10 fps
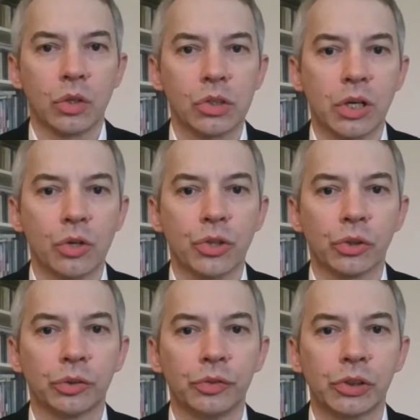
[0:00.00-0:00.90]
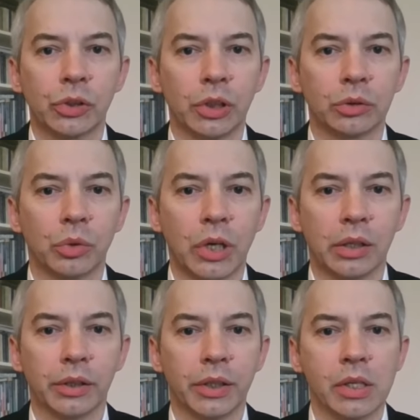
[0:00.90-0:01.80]
Troska o środowisko
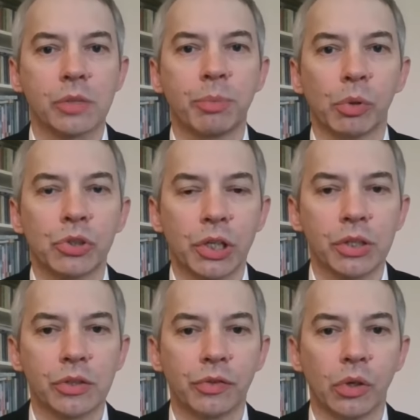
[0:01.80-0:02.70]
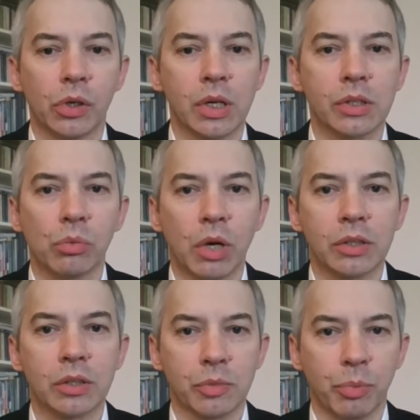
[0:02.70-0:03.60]
naturalne, społeczeństwo oraz
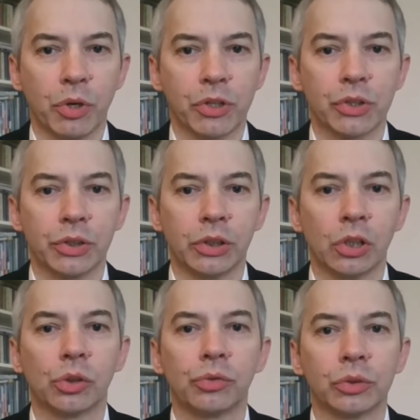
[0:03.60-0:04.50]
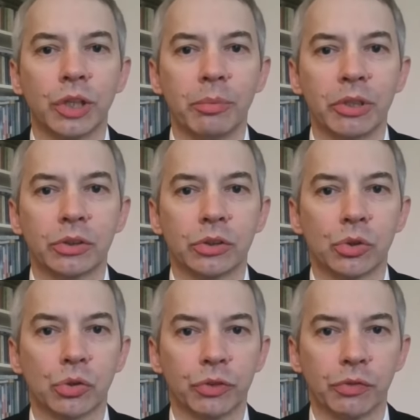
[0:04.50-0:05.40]
ład społeczny to fundamenty
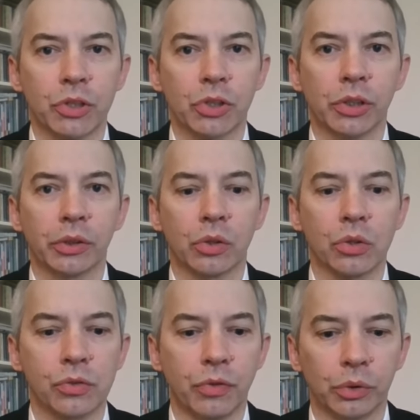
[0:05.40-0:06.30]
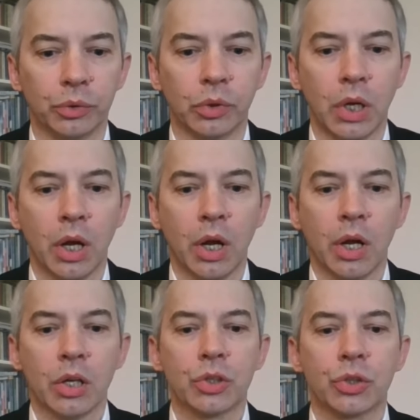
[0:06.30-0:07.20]
zrównoważonego rozwoju.
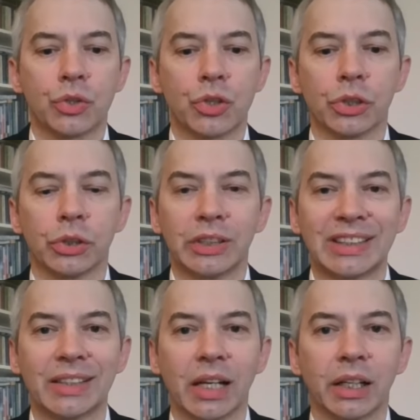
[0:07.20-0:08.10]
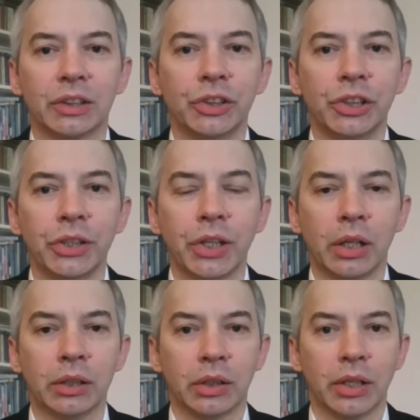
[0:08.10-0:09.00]
Czy
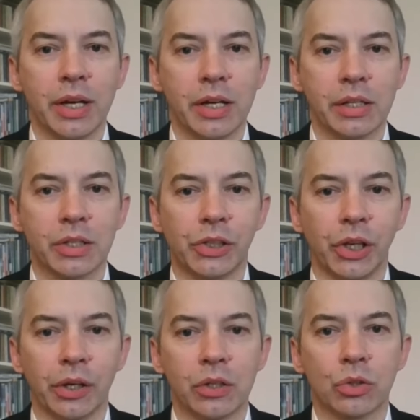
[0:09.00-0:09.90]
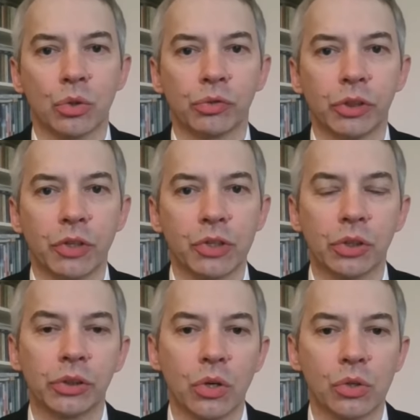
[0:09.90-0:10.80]
zagadnienia ESG,
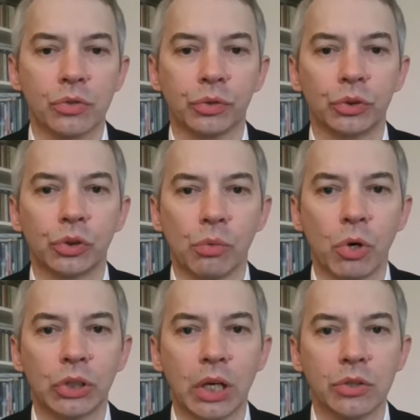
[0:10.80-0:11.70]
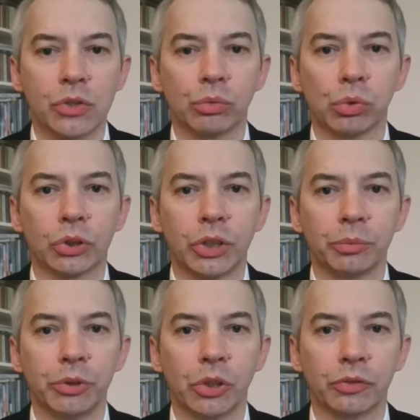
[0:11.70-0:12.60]
zrównoważony rozwój, to moda czy
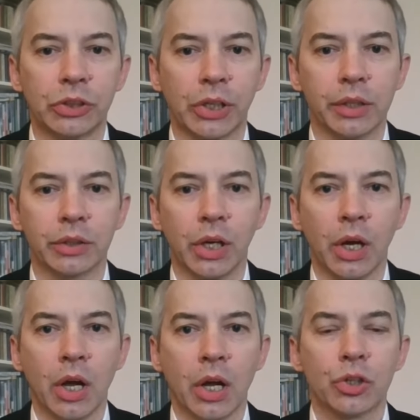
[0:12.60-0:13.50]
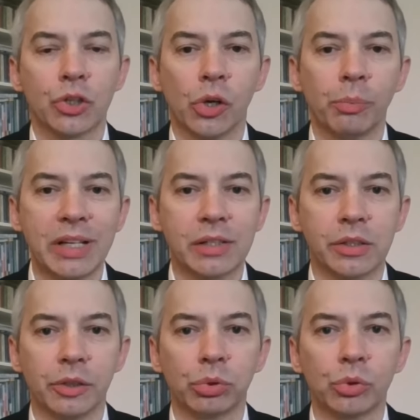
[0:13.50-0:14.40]
długoterminowy trend? Czy
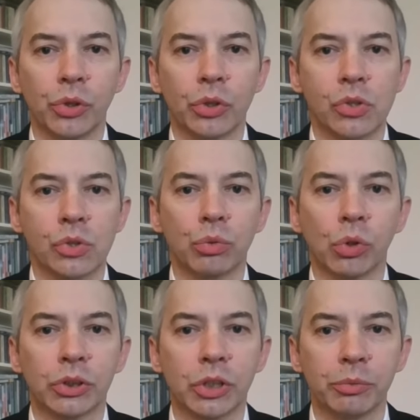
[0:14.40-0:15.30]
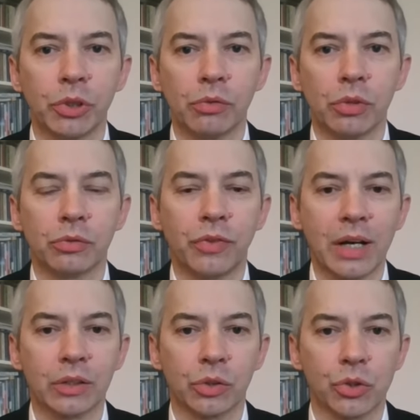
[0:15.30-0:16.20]
obecnie, budując długoterminową
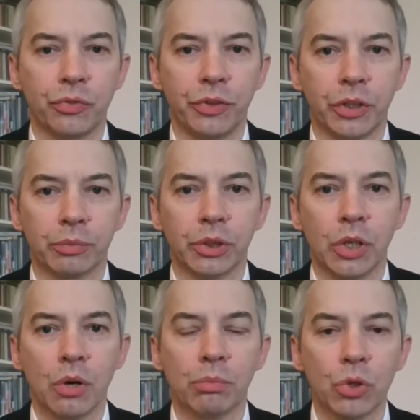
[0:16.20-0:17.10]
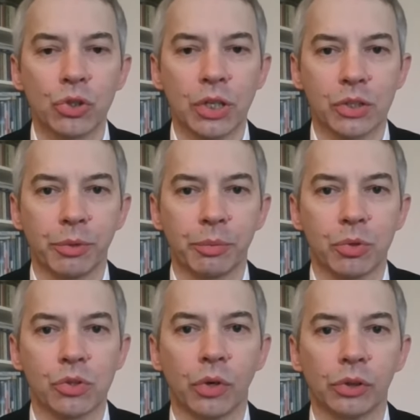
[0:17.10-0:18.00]
wartość firmy, można sobie
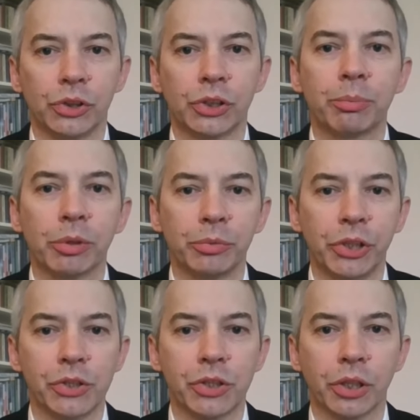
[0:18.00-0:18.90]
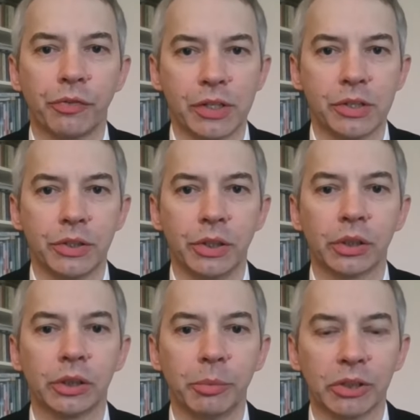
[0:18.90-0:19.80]
pozwolić na pominięcie kwestii
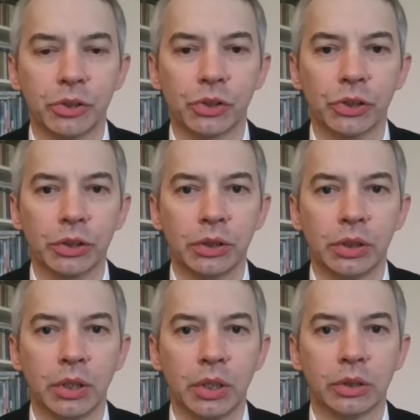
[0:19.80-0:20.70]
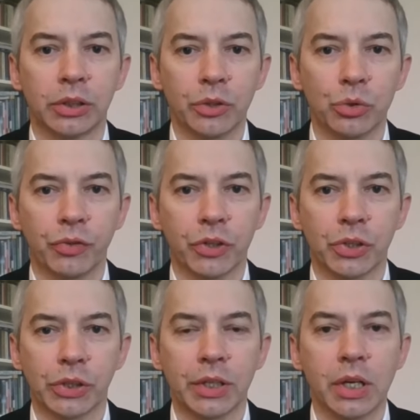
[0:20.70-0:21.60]
klimatycznych? Dariusz
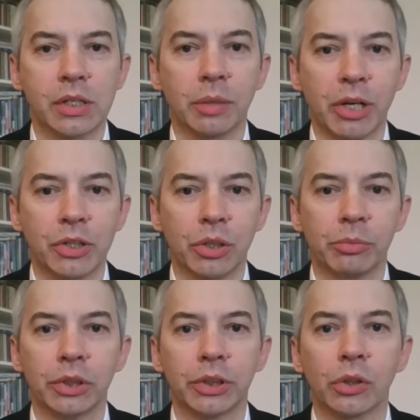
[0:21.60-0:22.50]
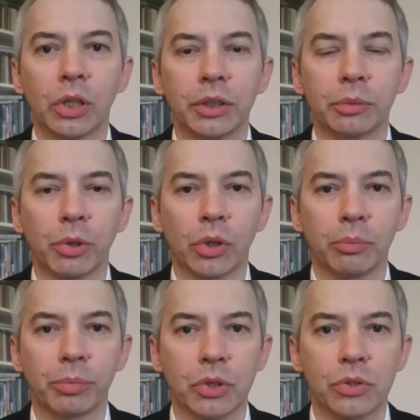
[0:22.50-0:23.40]
Wieczorek. Zapraszam na kolejny
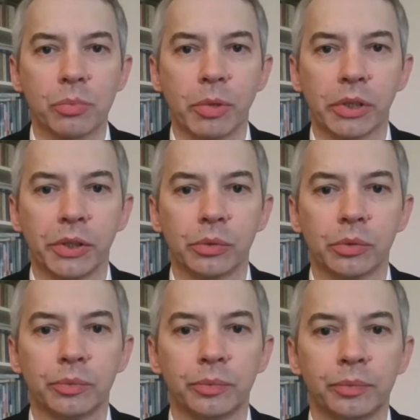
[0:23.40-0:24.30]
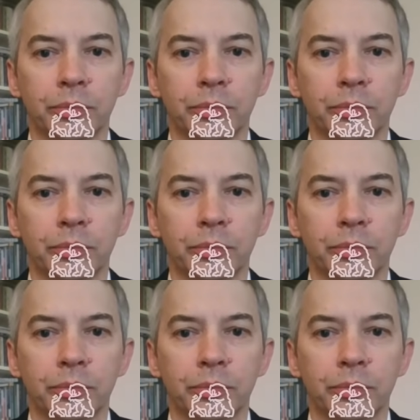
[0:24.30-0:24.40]
program Prosto z Parkietu.